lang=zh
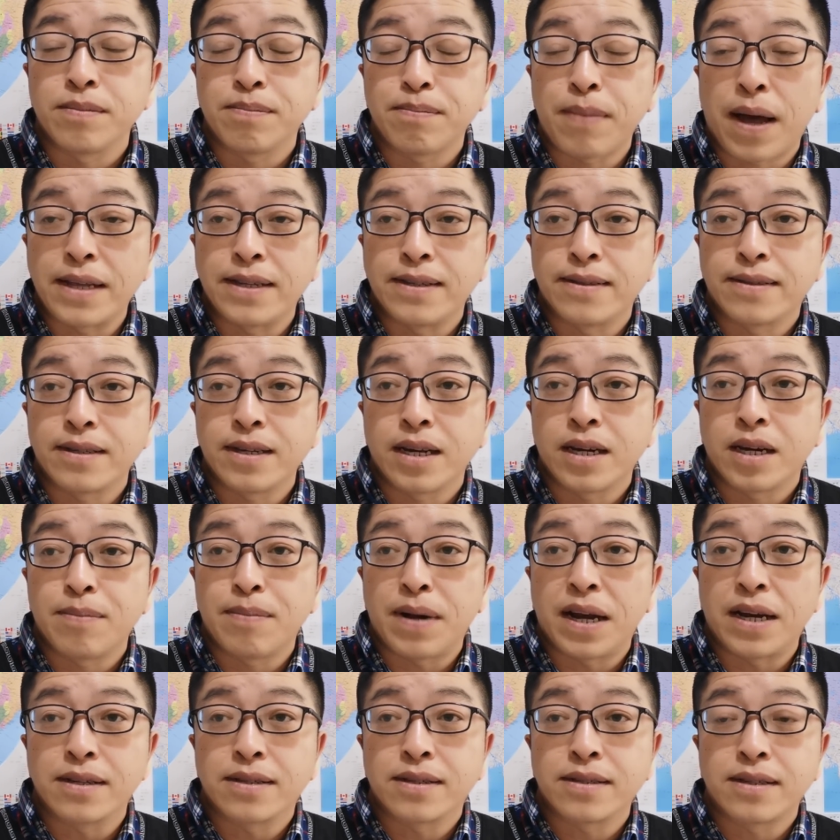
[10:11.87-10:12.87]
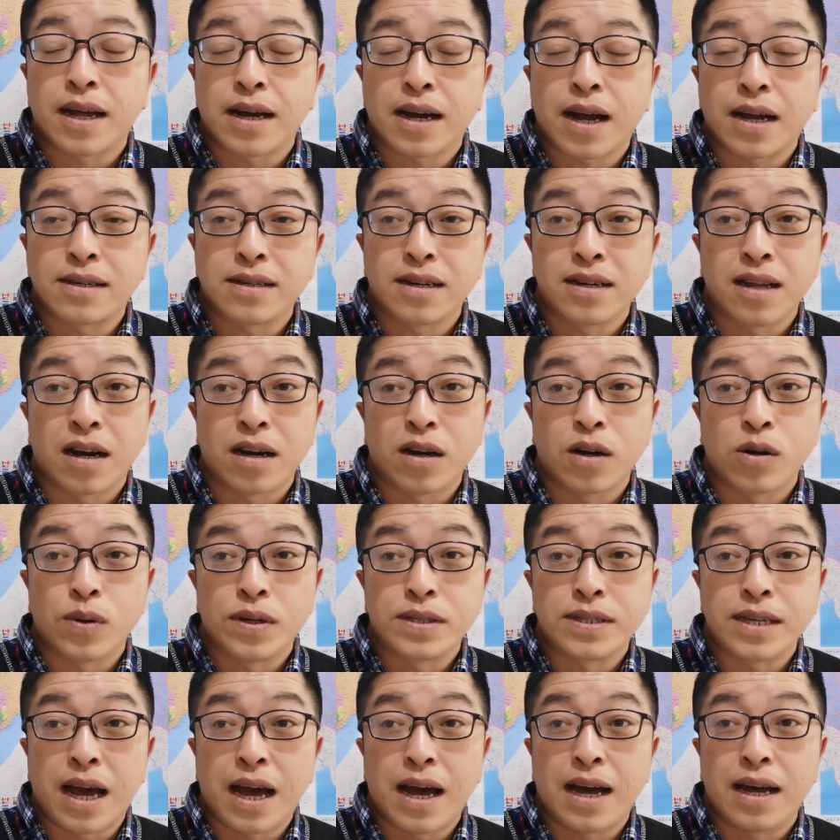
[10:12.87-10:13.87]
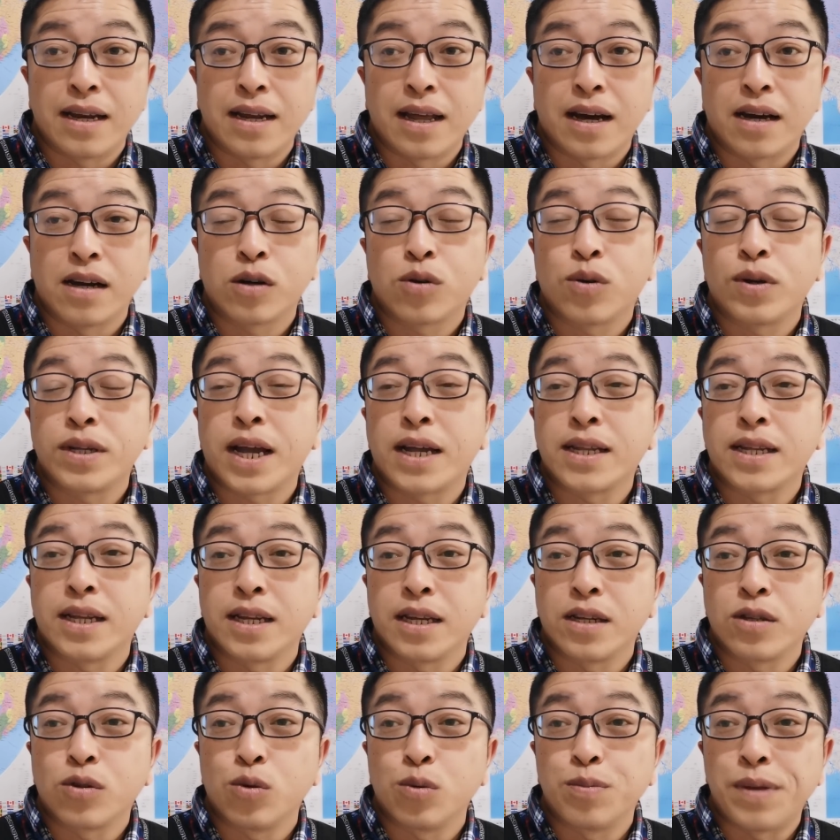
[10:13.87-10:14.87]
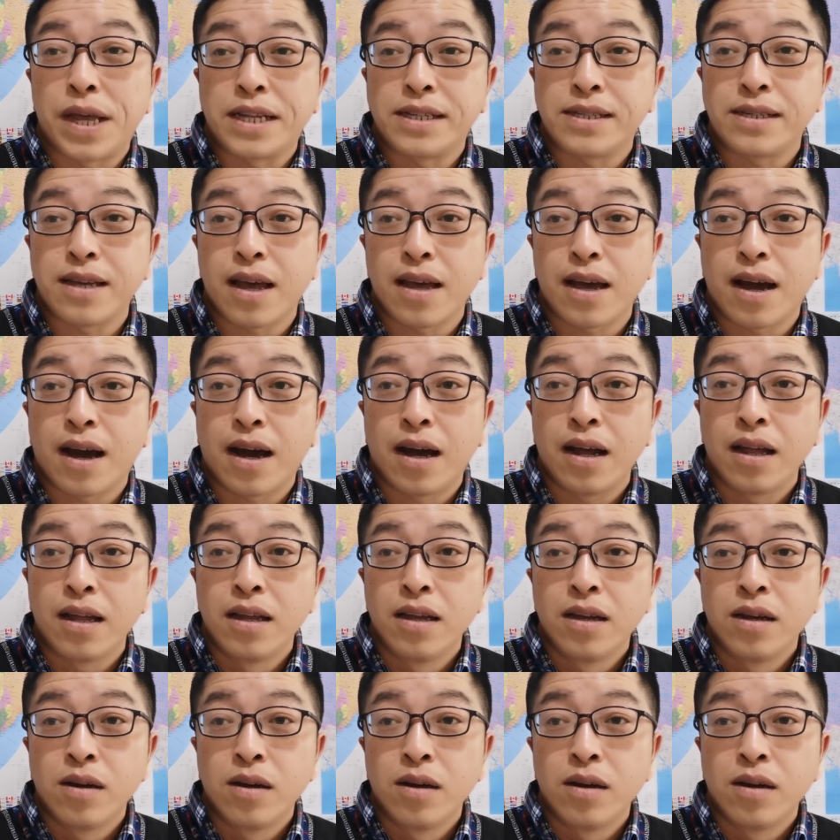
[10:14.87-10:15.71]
把以色列和巴勒斯坦看成两个国家，两个国家的领土变迁呀，